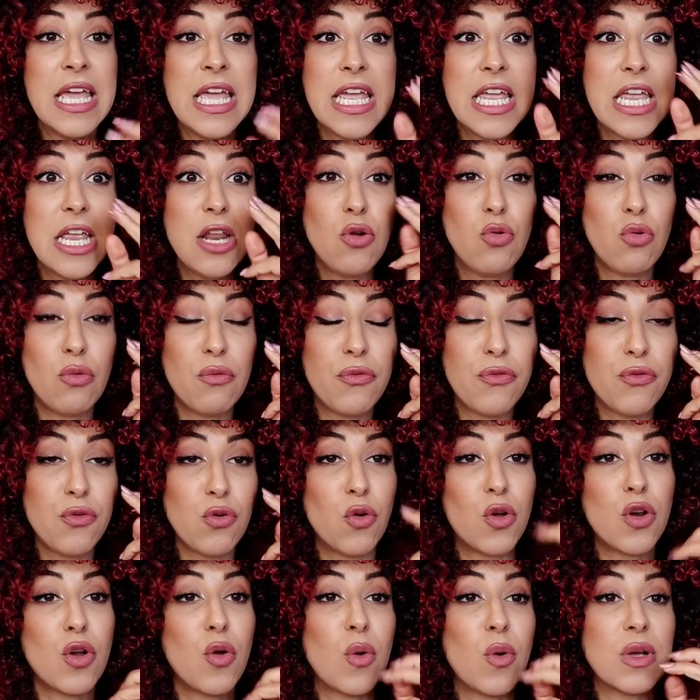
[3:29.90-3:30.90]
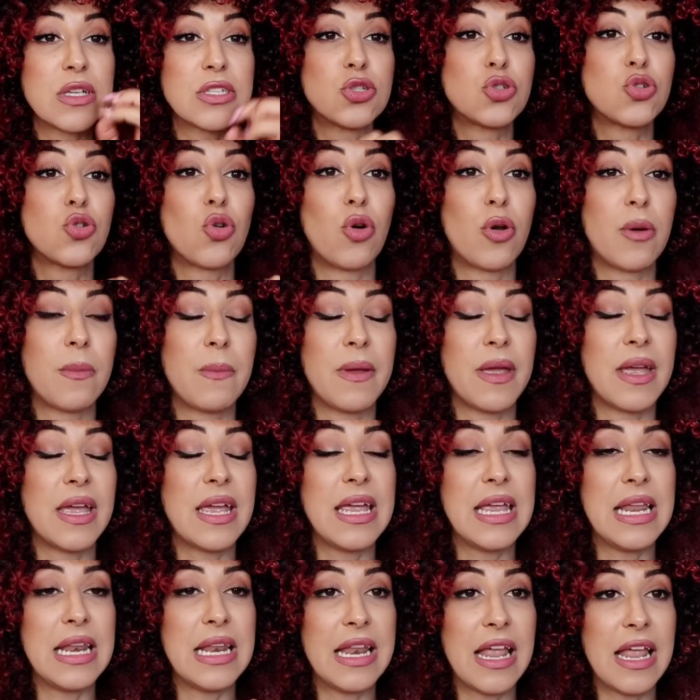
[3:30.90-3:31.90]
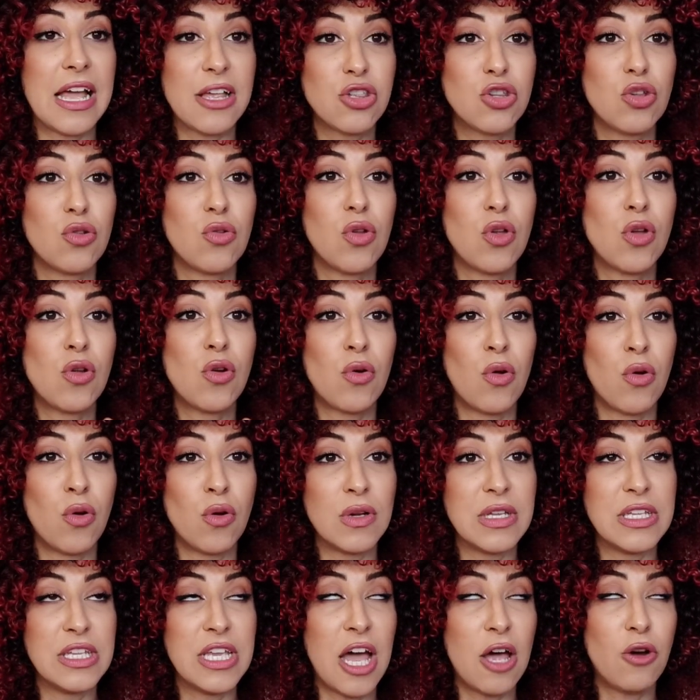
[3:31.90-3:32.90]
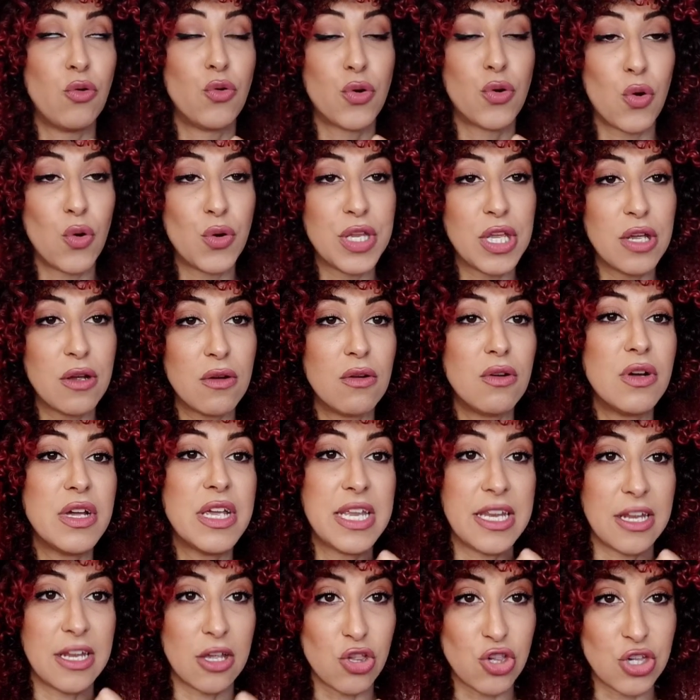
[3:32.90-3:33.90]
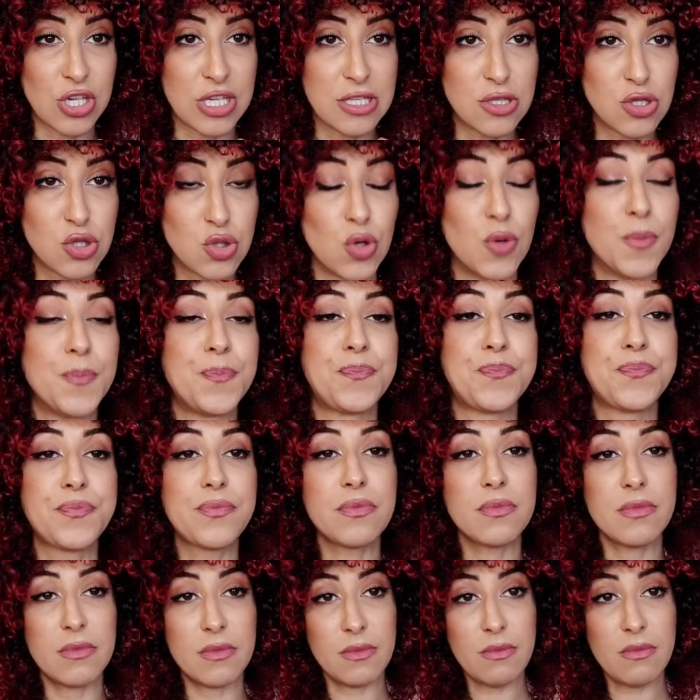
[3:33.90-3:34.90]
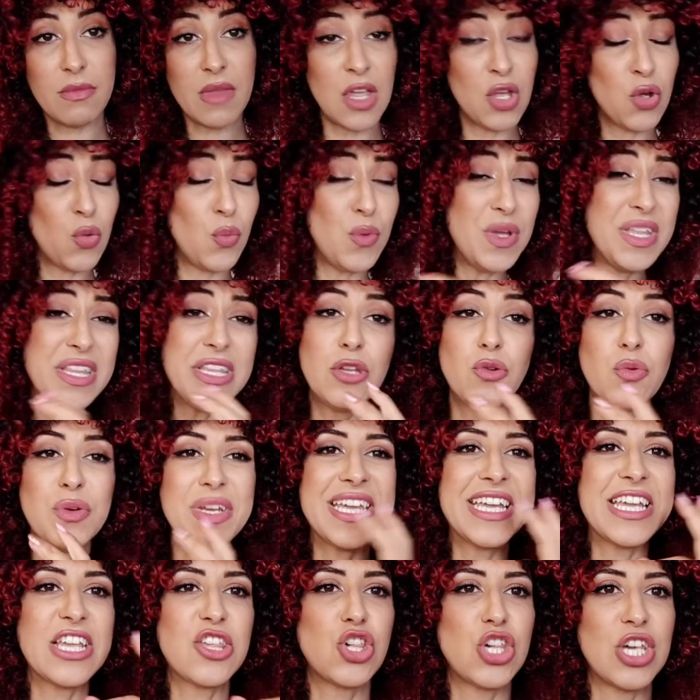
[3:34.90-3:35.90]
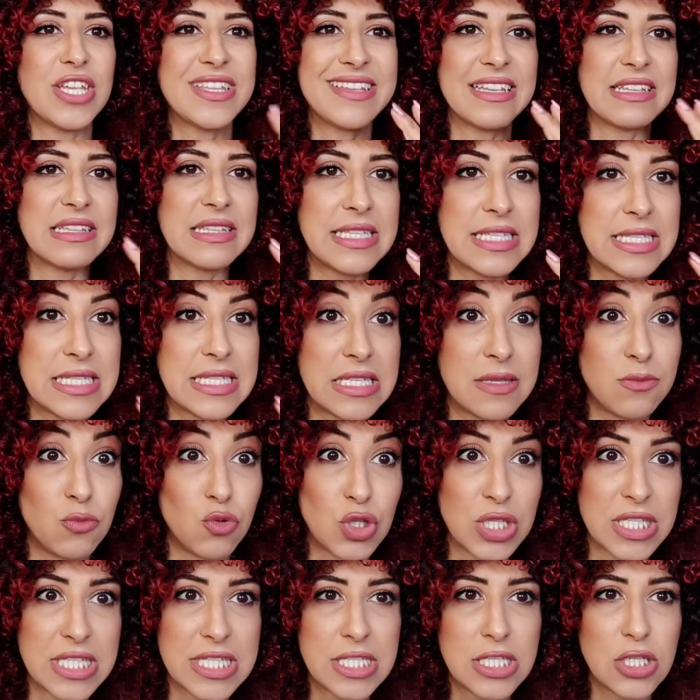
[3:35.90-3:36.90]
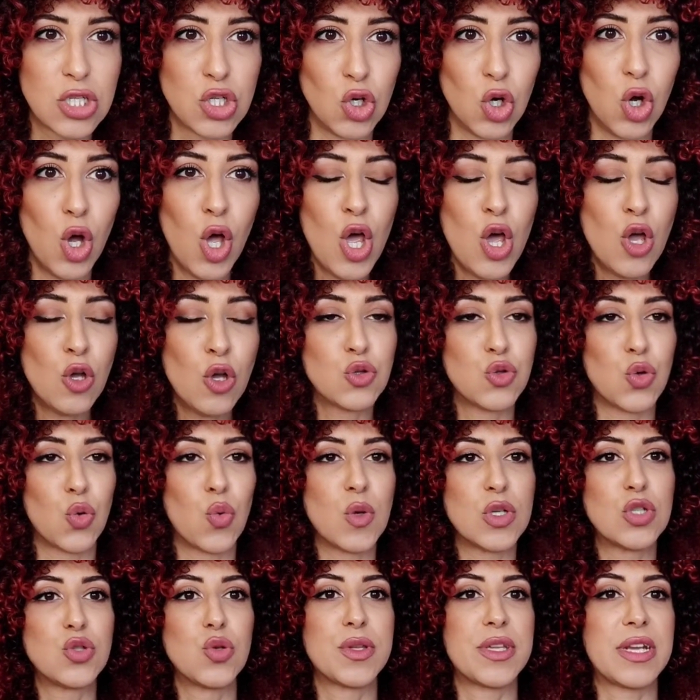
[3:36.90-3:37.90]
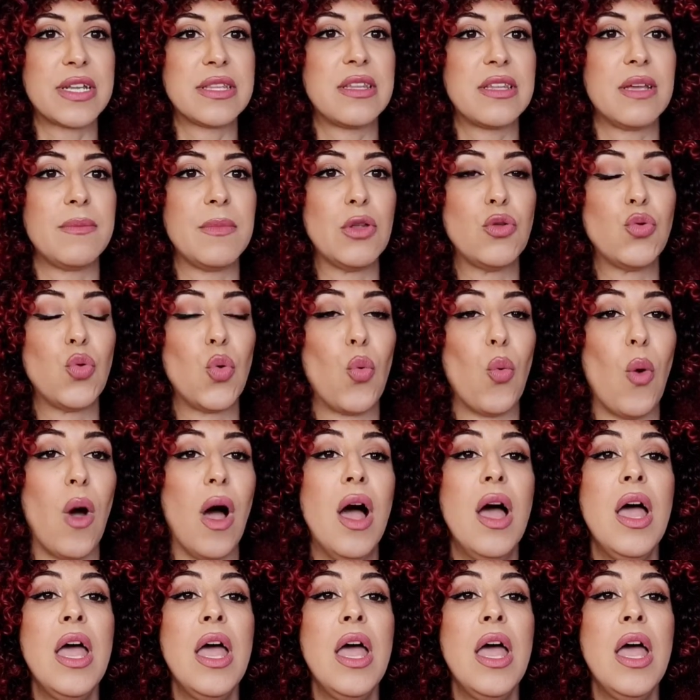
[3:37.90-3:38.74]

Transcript: il gonfiore o assorbe l'acido ialuronico in accesso quindi non è che c'è tantissimo rischio su questo trattamento qua.